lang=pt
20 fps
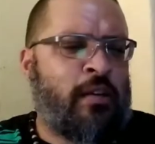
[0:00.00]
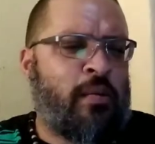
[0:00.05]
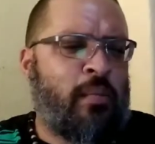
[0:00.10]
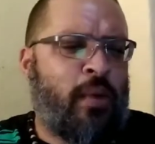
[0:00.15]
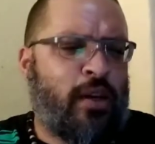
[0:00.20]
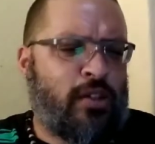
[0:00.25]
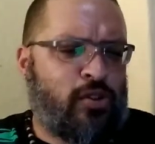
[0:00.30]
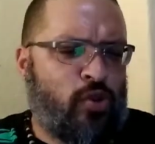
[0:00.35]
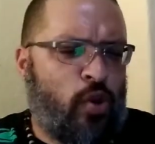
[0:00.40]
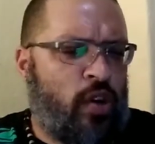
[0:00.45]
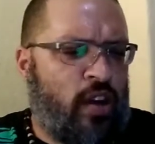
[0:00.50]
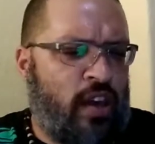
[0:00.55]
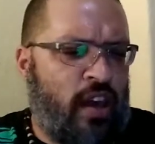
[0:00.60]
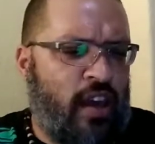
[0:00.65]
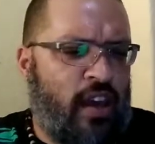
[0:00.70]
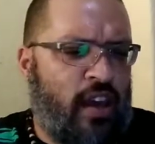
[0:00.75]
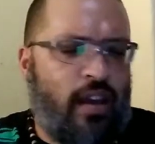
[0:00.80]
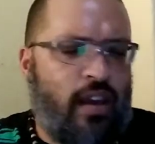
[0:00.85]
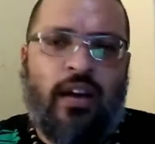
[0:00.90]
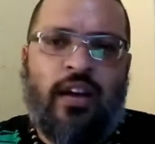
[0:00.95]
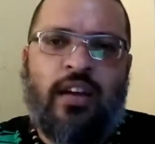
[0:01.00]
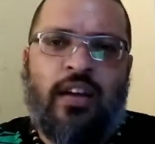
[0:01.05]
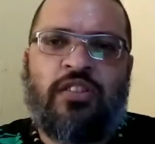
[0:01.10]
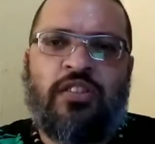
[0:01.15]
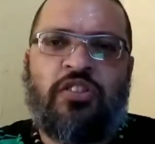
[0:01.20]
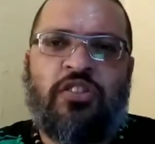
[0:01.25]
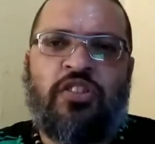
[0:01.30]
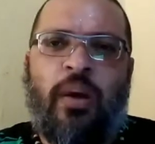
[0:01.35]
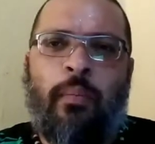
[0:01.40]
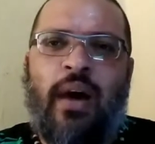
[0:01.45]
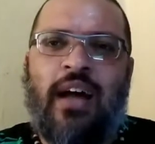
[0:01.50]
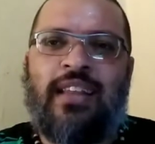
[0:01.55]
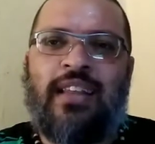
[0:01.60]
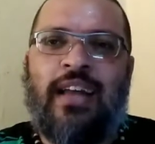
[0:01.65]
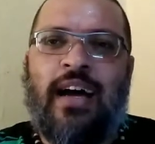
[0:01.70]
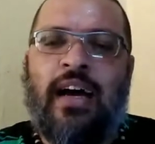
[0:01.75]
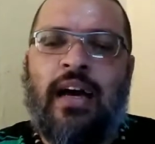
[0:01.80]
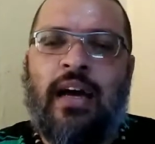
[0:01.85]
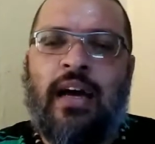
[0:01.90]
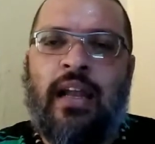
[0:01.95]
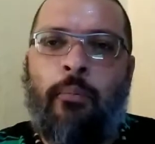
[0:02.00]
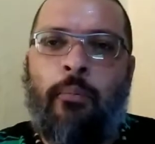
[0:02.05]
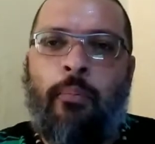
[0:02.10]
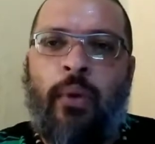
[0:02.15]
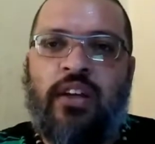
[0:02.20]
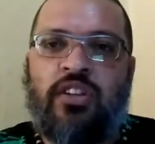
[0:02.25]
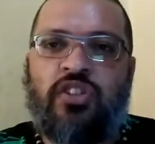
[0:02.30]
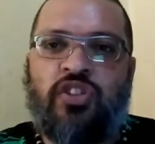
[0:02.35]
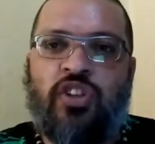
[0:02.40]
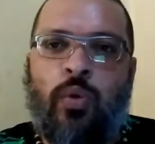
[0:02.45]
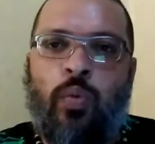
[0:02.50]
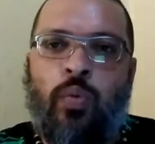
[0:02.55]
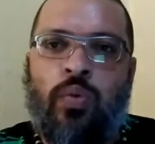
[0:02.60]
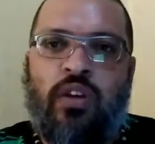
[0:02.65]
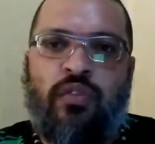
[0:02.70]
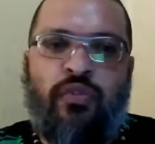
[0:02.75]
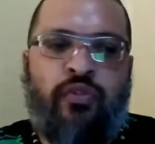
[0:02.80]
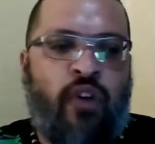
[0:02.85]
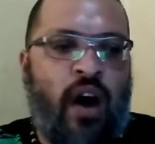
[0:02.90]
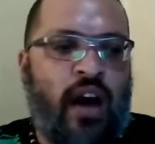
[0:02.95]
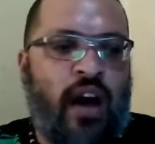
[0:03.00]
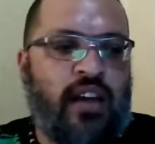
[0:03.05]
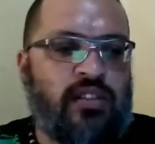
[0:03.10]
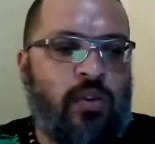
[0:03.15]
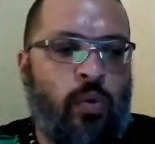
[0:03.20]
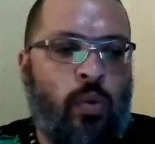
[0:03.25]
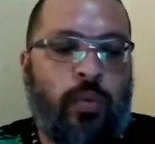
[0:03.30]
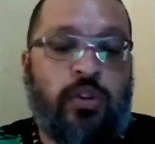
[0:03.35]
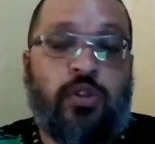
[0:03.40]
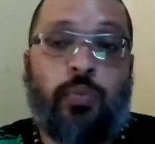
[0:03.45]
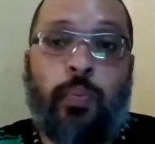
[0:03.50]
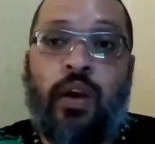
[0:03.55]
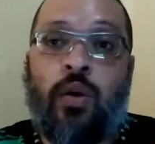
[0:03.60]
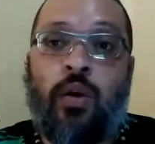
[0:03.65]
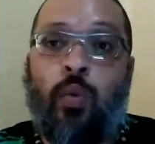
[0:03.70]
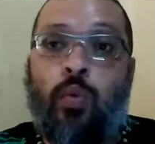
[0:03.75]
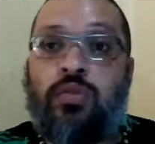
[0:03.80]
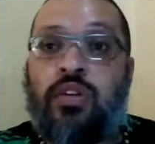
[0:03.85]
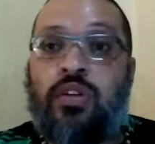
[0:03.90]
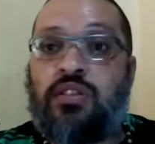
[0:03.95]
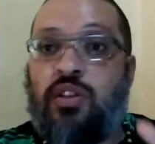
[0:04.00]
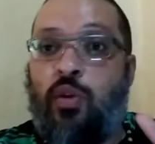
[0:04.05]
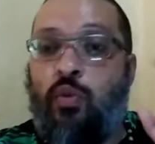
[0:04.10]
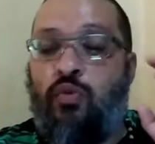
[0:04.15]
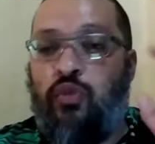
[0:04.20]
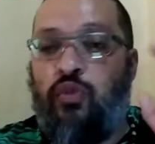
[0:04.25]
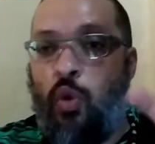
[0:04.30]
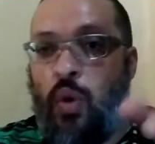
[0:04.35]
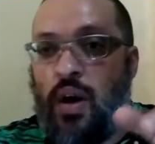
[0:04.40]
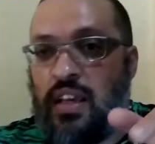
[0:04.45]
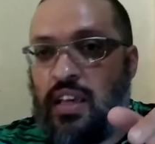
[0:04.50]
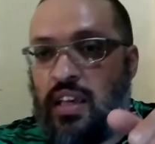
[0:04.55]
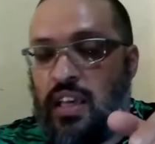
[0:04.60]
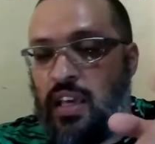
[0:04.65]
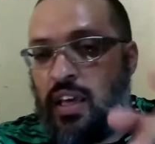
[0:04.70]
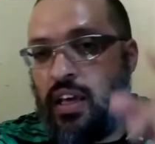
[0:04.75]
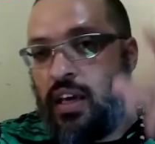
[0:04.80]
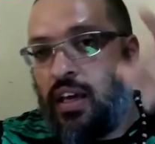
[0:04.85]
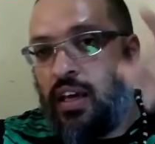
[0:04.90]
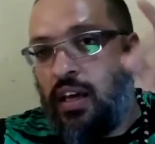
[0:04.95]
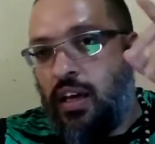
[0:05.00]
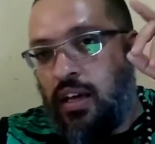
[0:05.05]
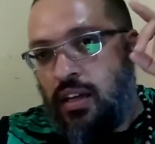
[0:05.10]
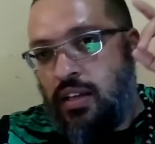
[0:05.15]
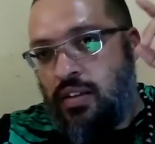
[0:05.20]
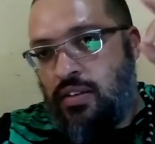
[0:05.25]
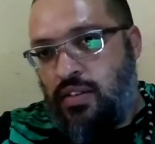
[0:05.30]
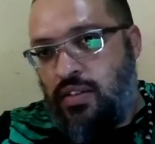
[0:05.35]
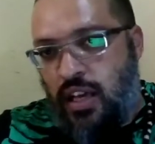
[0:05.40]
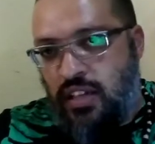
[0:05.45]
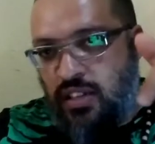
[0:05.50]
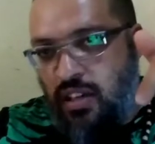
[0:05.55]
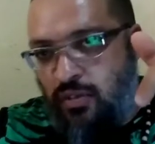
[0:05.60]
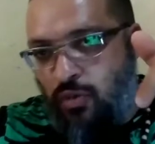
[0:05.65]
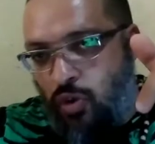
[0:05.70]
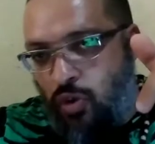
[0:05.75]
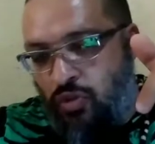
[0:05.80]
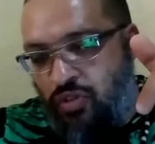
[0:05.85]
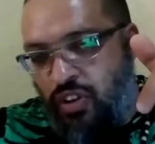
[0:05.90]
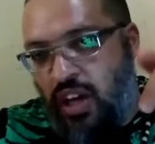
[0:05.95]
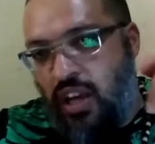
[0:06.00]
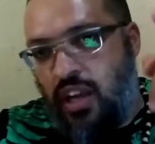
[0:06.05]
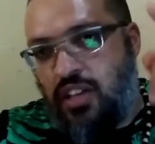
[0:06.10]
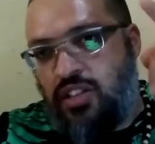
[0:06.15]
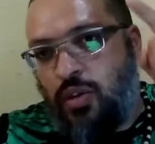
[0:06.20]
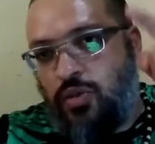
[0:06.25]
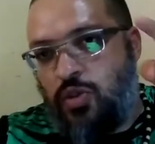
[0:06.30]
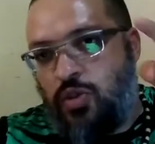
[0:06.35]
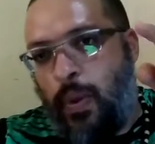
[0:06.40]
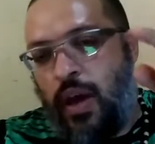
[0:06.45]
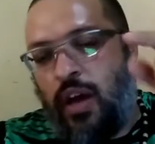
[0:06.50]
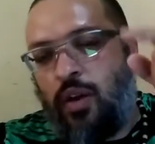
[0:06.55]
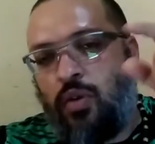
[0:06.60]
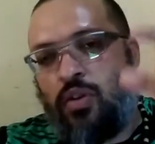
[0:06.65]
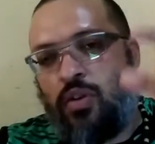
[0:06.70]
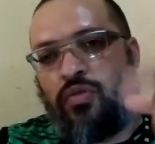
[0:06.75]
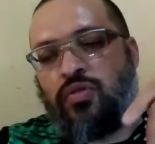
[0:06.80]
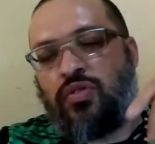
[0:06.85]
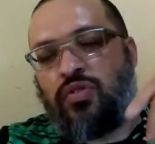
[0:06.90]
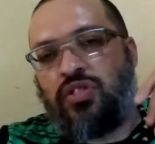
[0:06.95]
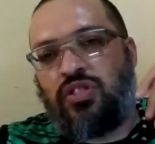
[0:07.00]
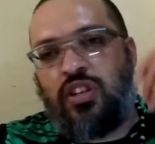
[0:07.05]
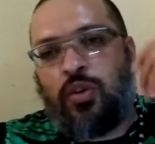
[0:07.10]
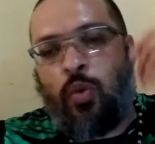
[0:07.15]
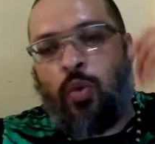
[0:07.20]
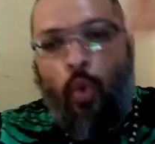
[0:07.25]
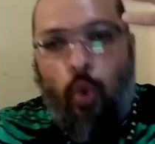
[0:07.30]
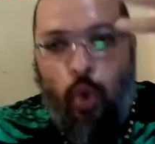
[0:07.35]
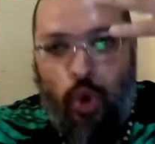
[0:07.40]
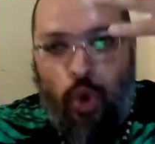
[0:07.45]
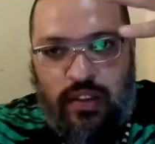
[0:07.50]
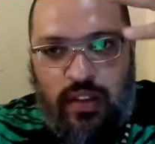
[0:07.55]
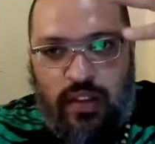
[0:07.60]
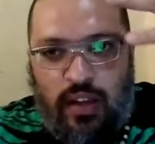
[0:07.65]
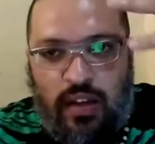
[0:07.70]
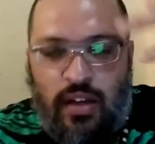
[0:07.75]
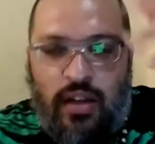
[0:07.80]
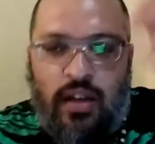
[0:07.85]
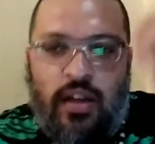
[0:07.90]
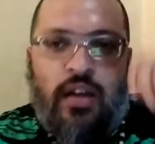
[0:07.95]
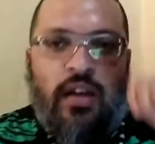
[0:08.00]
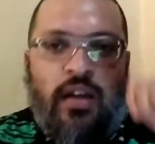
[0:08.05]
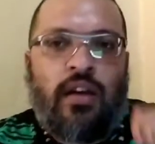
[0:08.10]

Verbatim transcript: Mas ok, chamada Ana Paixão, que faz algumas perguntas e eu vou aqui desenvolvê-las. Eu espero que você curta